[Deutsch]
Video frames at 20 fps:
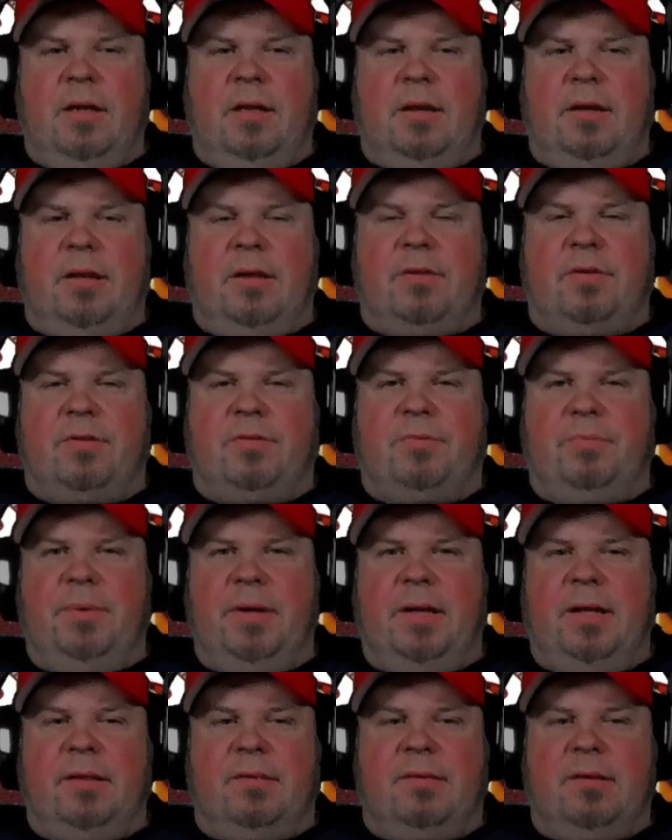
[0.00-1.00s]
Das
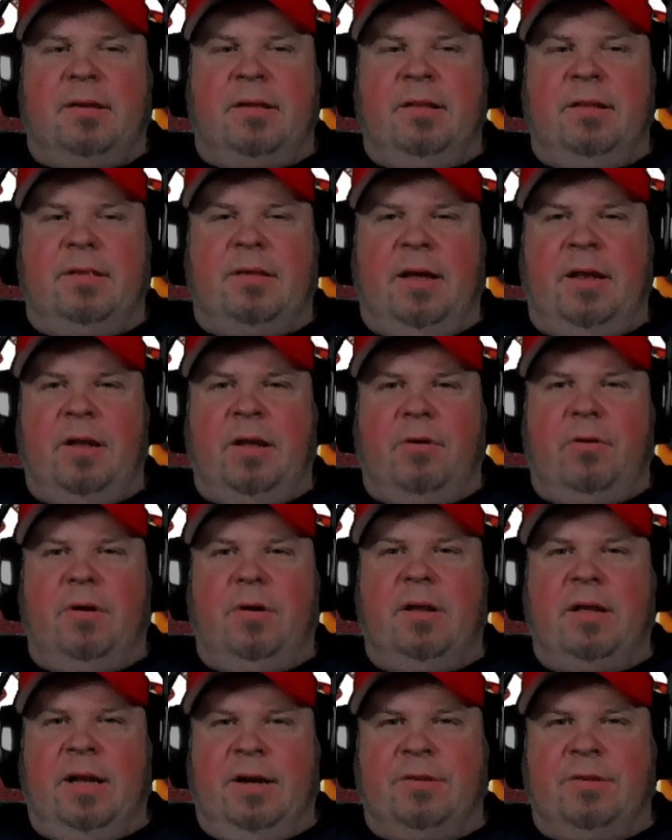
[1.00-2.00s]
spiegelt sich in seiner
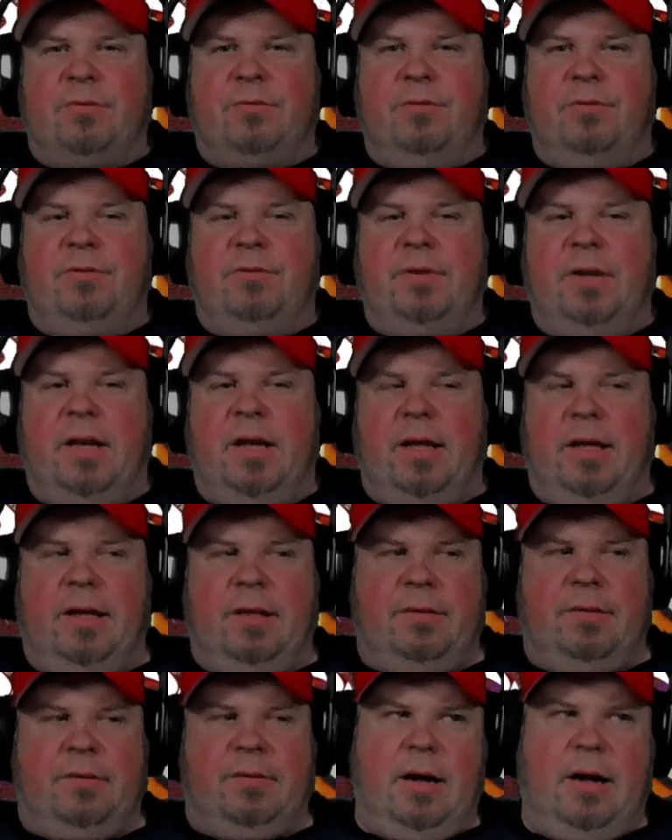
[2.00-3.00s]
Rolle ganz gut wieder. Er
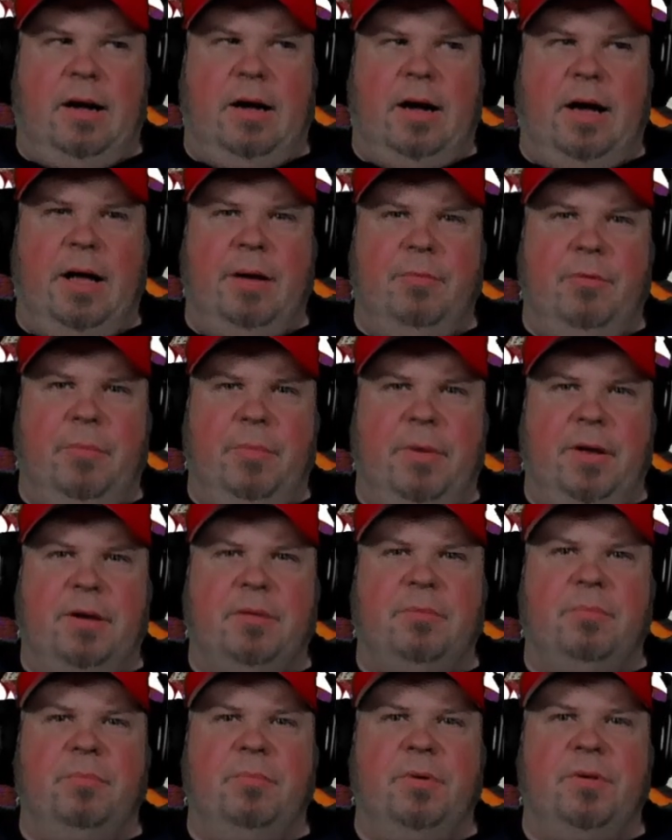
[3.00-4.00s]
ist einen
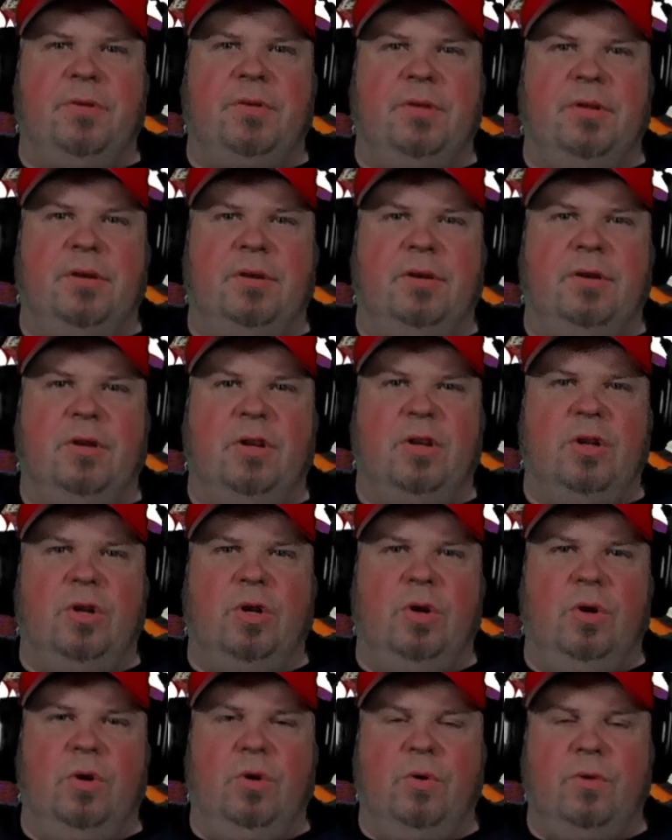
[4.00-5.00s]
Moment ein bisschen
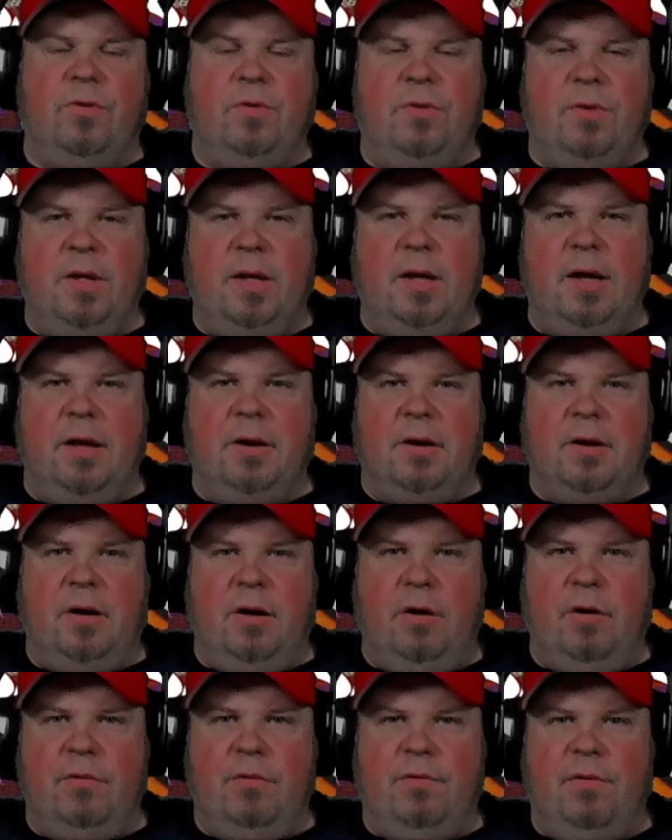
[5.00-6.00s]
lustiger
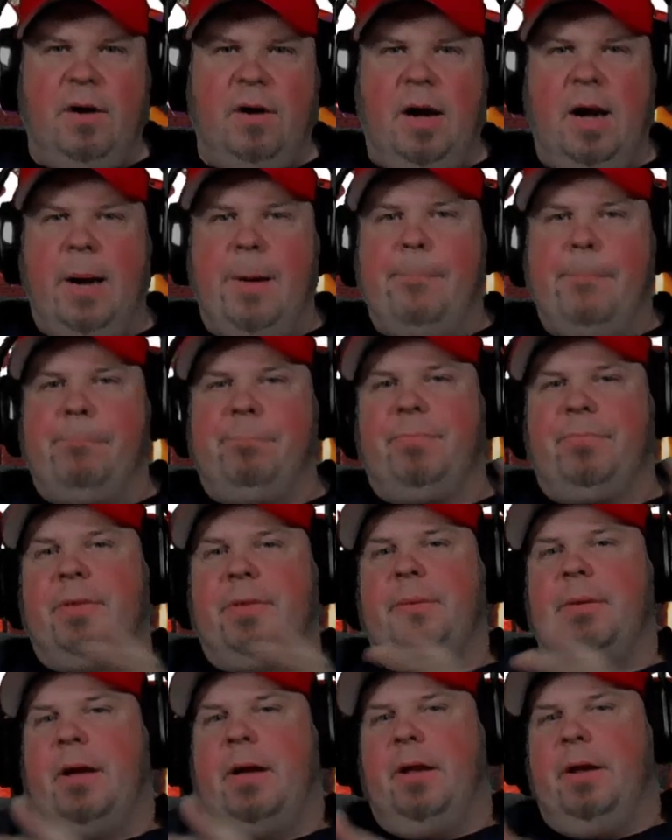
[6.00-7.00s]
drauf,
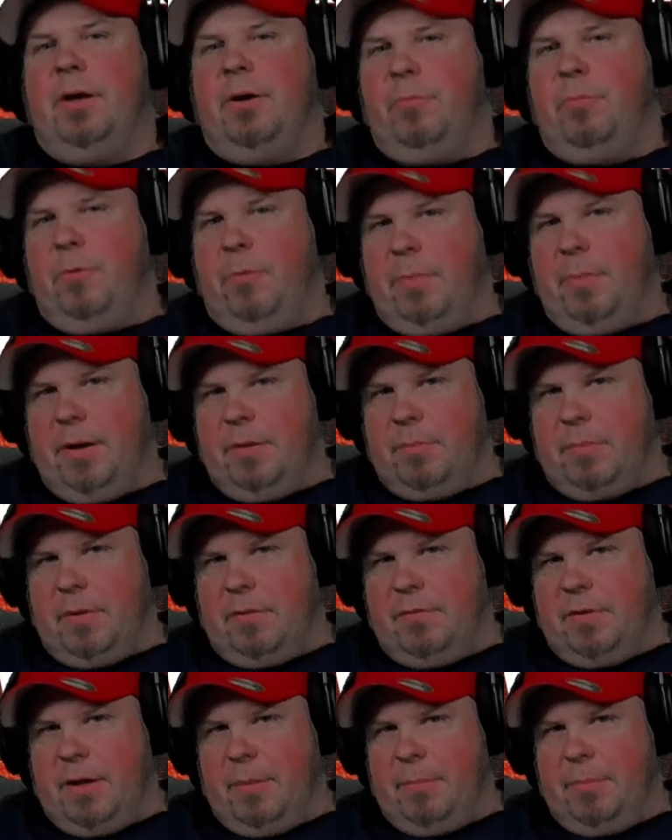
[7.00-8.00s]
einen anderen Moment mal
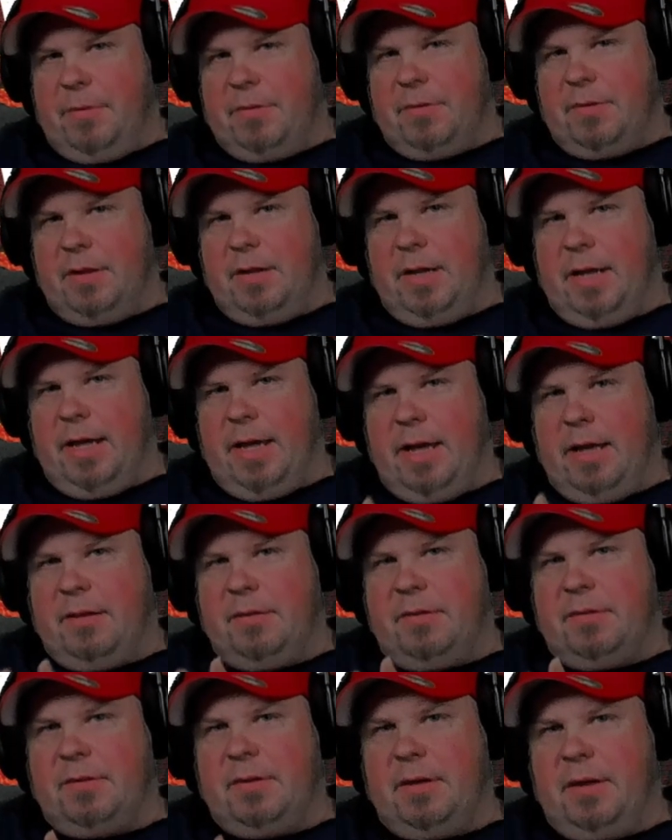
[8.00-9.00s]
wieder ein bisschen
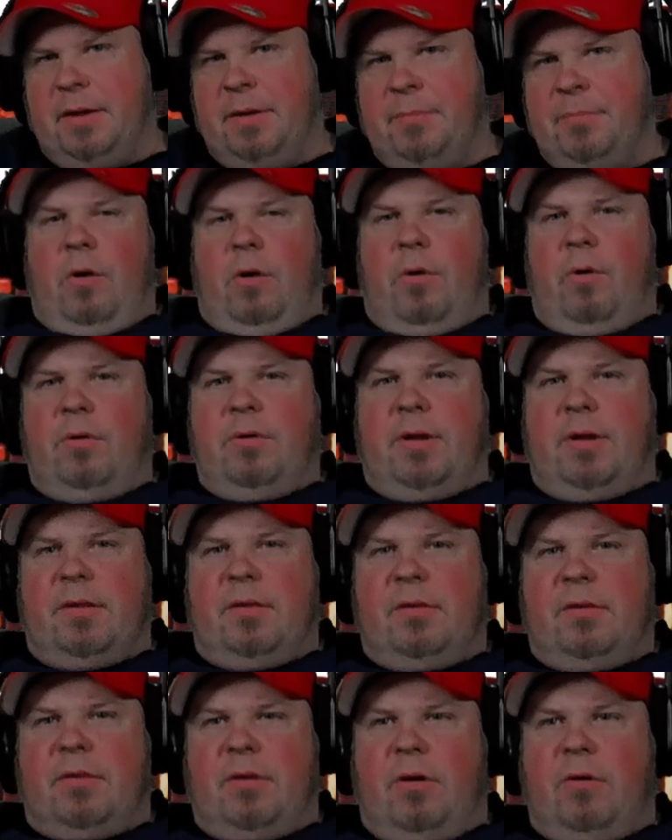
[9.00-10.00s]
ernster. Und das
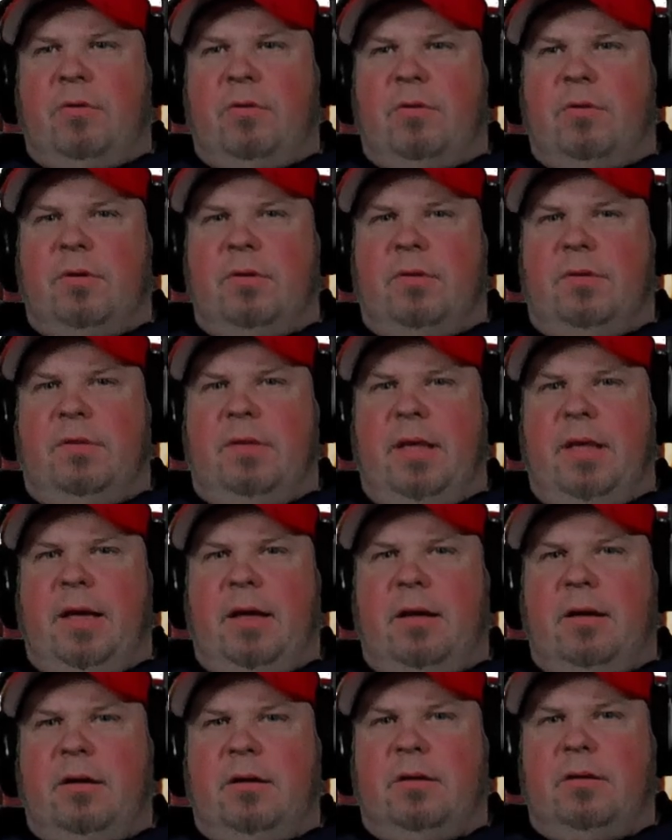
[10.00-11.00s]
ist auch
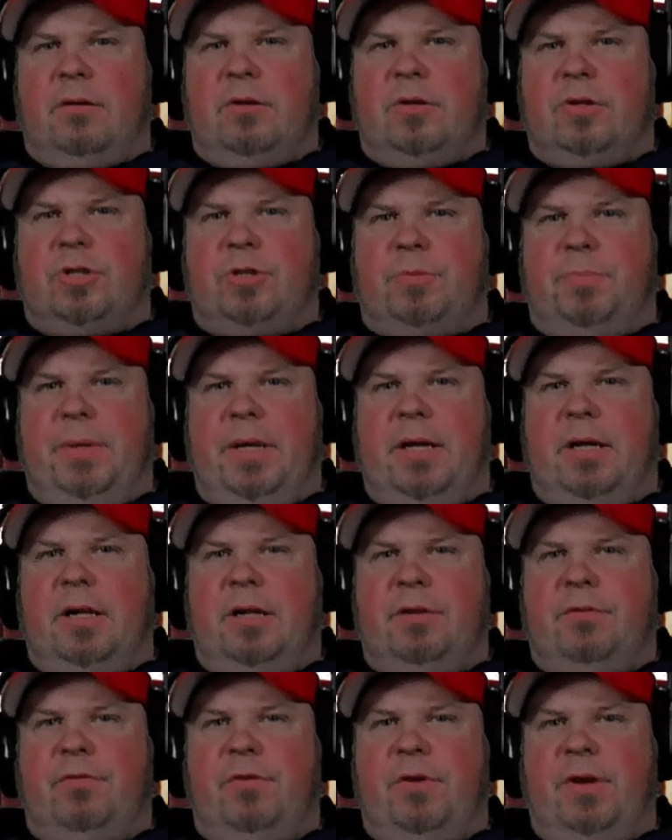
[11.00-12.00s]
sehr
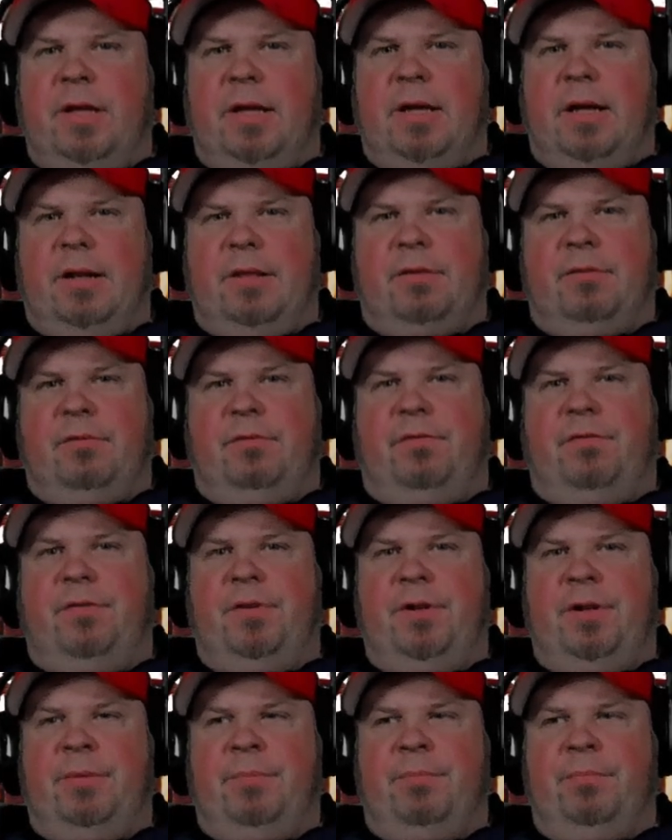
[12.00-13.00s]
spiegelnd für den ganzen
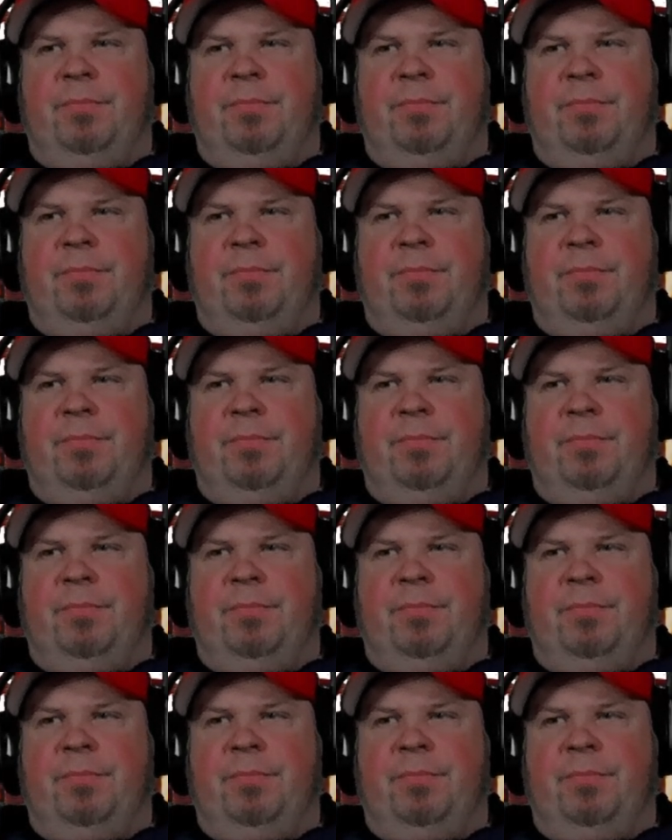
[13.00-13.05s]
Film.